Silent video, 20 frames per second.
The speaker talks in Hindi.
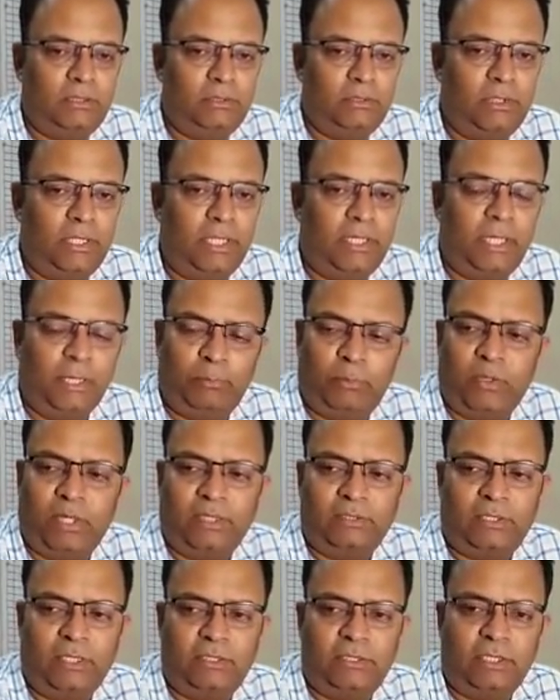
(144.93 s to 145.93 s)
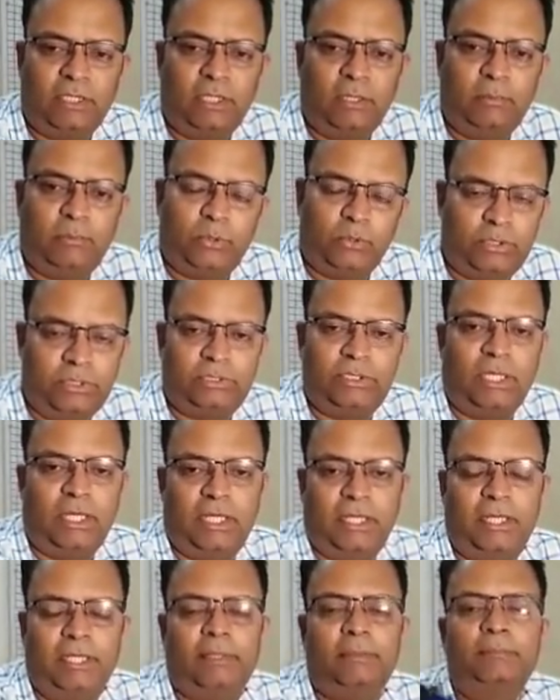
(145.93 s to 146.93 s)
जो है डिपो कैंसिलेशन की प्रोसेस
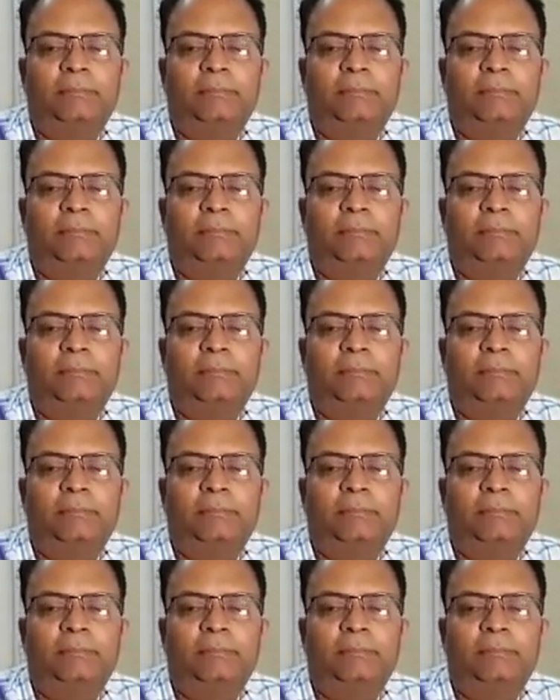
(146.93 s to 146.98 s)
चलाएंगे ये